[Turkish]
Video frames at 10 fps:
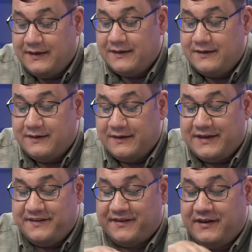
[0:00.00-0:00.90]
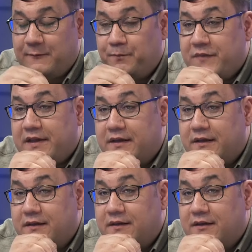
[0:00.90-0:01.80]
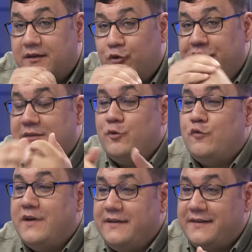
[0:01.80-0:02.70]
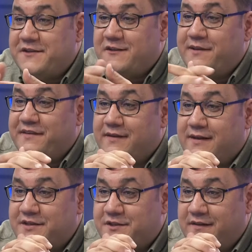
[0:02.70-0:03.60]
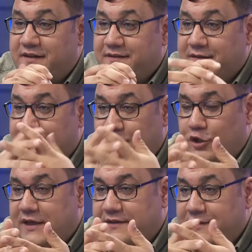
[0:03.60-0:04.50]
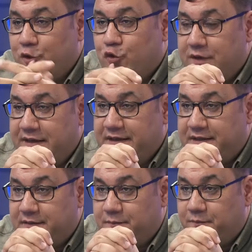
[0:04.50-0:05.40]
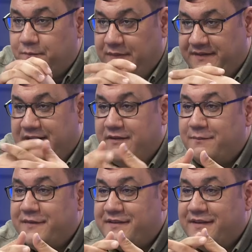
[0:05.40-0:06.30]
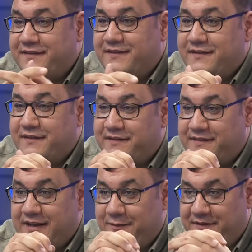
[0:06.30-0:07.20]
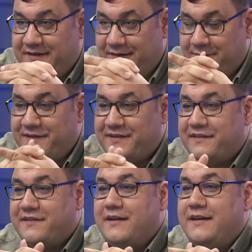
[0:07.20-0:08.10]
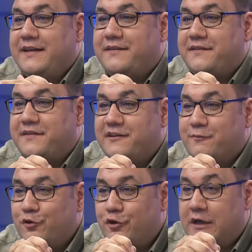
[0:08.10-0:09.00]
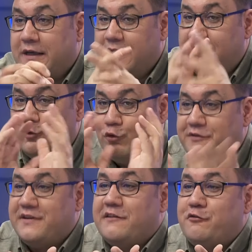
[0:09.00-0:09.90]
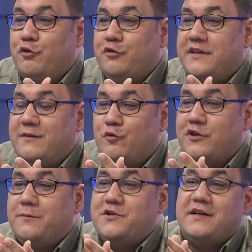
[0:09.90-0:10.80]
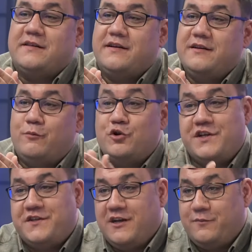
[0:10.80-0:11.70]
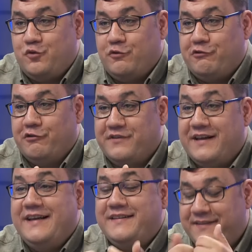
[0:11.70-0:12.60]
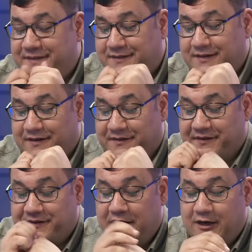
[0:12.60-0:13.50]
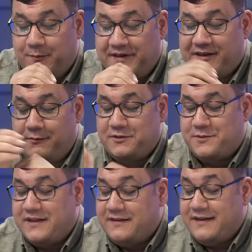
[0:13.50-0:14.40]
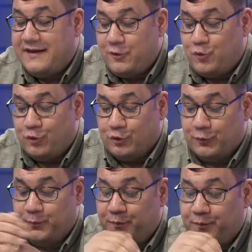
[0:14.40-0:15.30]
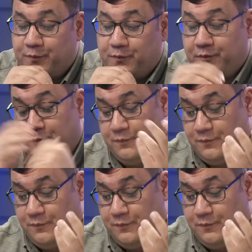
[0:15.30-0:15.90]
E, keza e, bu iklimin güvenlikleştirilmesine karşı çıkanlar diyorlar ki güvenlik bir devlet meselesidir. Siz eğer bir hı hı. devlet meselesi haline getirirseniz bunu uluslararası örgütlerin burada yapacaklarını boşa çıkartmış olursunuz. Daha etkisiz kılarsınız. Mesela Birleşmiş Milletler Genel Kurulu'nu. Hı hı.